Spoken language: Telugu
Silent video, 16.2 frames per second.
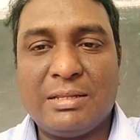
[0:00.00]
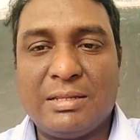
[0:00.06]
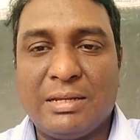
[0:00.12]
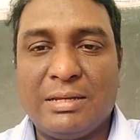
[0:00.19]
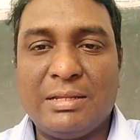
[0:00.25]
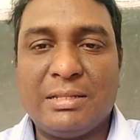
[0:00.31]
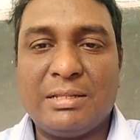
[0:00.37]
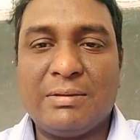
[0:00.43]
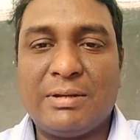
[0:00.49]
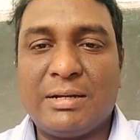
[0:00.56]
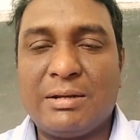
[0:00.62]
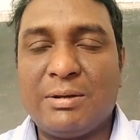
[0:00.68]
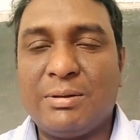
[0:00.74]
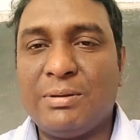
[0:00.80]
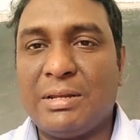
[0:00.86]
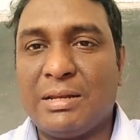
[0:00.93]
అది అన్ని
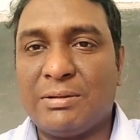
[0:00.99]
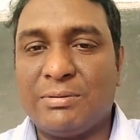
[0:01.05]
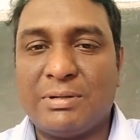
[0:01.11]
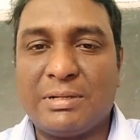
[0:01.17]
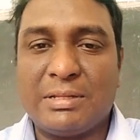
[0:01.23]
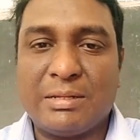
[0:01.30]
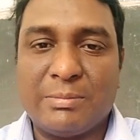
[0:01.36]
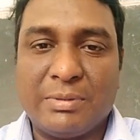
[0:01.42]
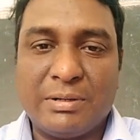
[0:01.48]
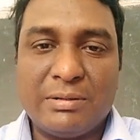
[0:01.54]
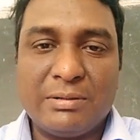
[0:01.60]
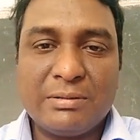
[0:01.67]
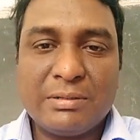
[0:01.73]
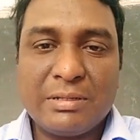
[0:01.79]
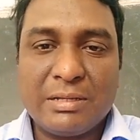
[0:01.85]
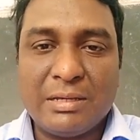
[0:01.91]
వాటిల్లోనూ అలాగ ఉంటుంది అనమాట
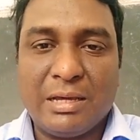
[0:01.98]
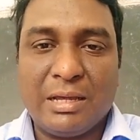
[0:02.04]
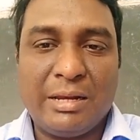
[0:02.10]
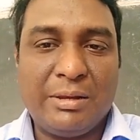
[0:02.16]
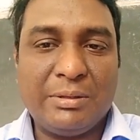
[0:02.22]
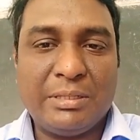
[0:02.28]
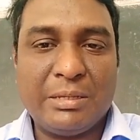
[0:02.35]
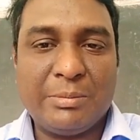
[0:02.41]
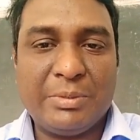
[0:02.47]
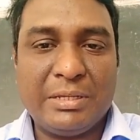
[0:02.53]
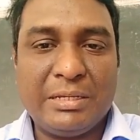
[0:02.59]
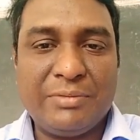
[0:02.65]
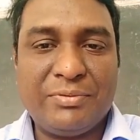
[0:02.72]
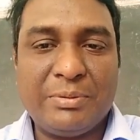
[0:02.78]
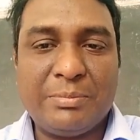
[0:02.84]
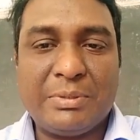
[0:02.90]
గాల్లో తేమ
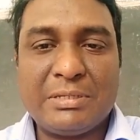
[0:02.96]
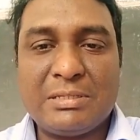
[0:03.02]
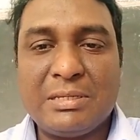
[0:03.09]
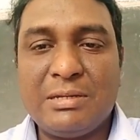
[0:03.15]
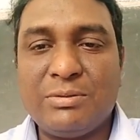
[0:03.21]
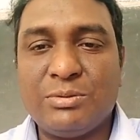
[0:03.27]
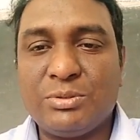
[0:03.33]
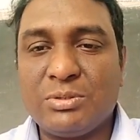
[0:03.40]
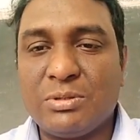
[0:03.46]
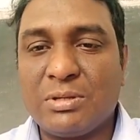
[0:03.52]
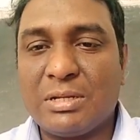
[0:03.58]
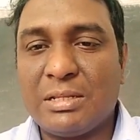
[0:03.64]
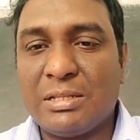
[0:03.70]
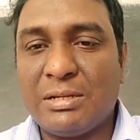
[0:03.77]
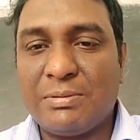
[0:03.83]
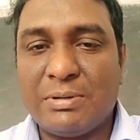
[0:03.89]
ఎయిటీ ఫైవ్ పర్సెంట్
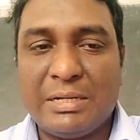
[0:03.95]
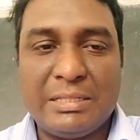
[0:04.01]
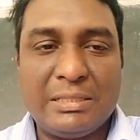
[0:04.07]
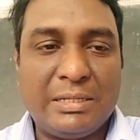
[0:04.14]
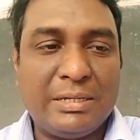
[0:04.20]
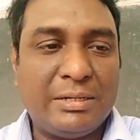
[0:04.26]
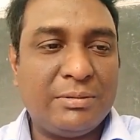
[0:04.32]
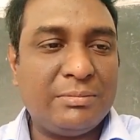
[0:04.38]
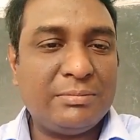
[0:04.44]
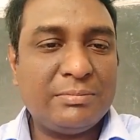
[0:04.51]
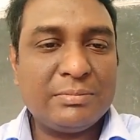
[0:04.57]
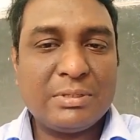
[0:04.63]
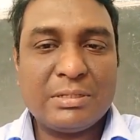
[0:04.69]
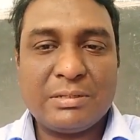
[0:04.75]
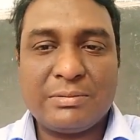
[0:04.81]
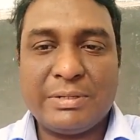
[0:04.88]
ఉష్ణోగ్రత ట్వంటీ త్రీ టు
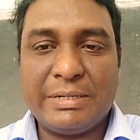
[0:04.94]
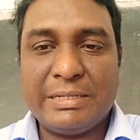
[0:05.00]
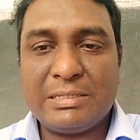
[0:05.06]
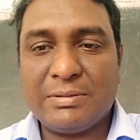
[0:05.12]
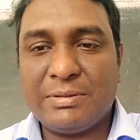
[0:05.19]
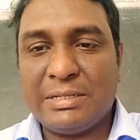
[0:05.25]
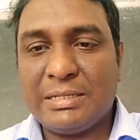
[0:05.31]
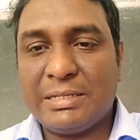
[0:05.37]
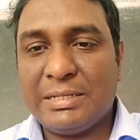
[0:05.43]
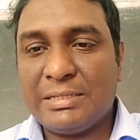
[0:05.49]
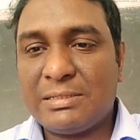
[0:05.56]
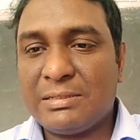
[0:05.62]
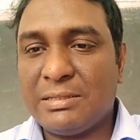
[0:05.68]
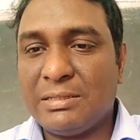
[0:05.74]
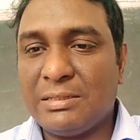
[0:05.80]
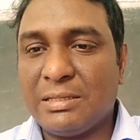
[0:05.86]
ట్వంటీ సెవెన్
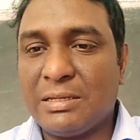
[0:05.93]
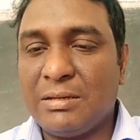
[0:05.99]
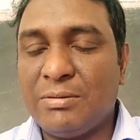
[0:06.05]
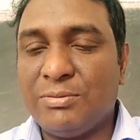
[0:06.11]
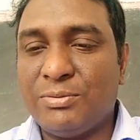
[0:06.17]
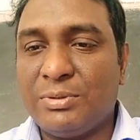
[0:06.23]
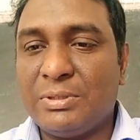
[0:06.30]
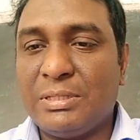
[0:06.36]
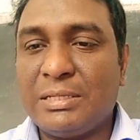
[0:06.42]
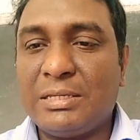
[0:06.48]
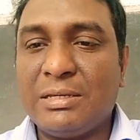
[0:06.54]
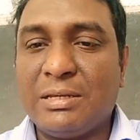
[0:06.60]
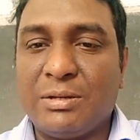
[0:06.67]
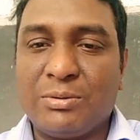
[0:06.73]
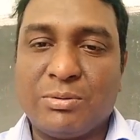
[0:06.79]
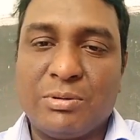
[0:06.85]
డిగ్రీస్ ఈ తెగులు వృద్ధికి
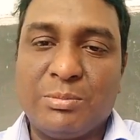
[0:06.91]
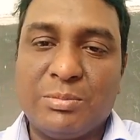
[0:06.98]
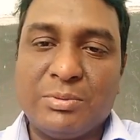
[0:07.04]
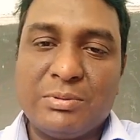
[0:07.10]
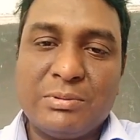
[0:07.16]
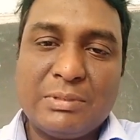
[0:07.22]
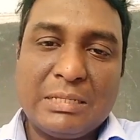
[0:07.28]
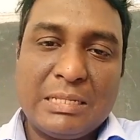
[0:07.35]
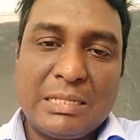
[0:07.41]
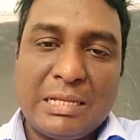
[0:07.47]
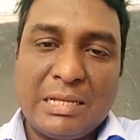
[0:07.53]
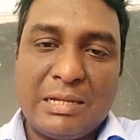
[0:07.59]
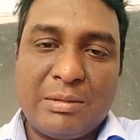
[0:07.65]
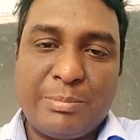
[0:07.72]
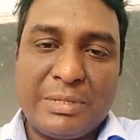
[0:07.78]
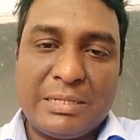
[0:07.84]
అనుకూలము
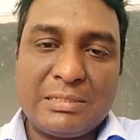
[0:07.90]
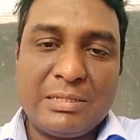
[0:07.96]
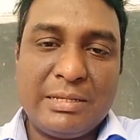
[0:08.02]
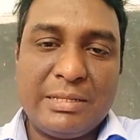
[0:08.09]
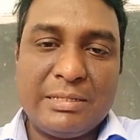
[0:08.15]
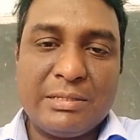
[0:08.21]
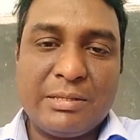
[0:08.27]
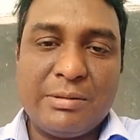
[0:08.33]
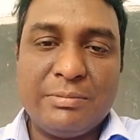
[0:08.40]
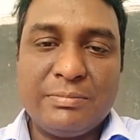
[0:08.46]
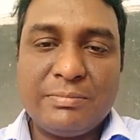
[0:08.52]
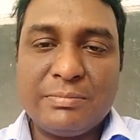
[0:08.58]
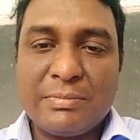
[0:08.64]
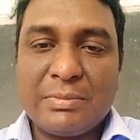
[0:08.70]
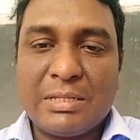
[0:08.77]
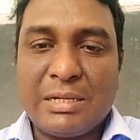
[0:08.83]
ఆ పర్సంటేజ్లు
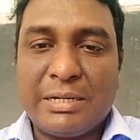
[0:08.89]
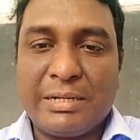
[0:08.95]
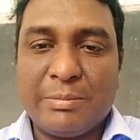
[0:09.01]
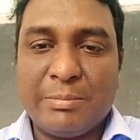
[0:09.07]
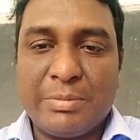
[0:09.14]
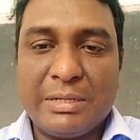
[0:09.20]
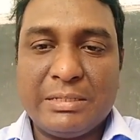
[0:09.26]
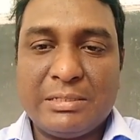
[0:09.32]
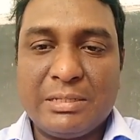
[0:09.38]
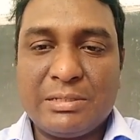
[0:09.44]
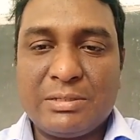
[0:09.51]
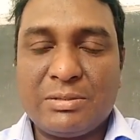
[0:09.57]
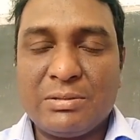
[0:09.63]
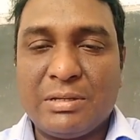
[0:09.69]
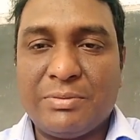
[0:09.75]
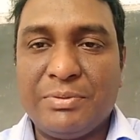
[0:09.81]
ఆ
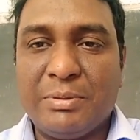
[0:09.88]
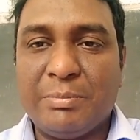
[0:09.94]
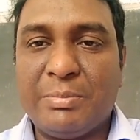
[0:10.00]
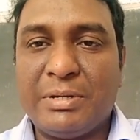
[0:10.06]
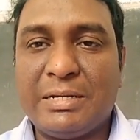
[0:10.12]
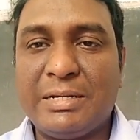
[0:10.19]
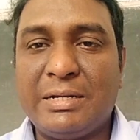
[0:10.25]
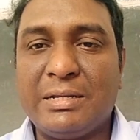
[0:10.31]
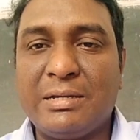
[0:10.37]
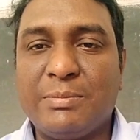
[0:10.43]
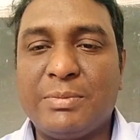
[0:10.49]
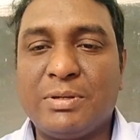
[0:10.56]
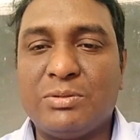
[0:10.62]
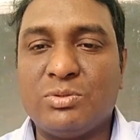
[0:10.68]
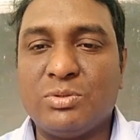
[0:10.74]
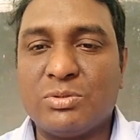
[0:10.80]
టెంపరేచర్స్ అవి ఇంపార్టెంట్గా
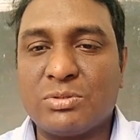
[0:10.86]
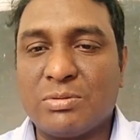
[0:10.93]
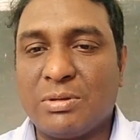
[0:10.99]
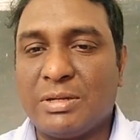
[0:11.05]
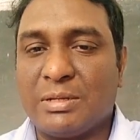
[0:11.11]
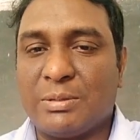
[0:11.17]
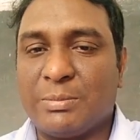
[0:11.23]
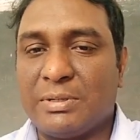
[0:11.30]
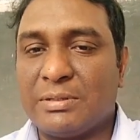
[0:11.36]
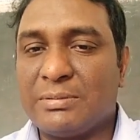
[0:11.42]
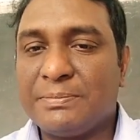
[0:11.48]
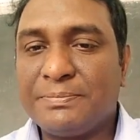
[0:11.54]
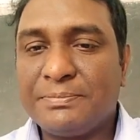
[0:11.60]
మనం చూసుకోవాలన్నమాట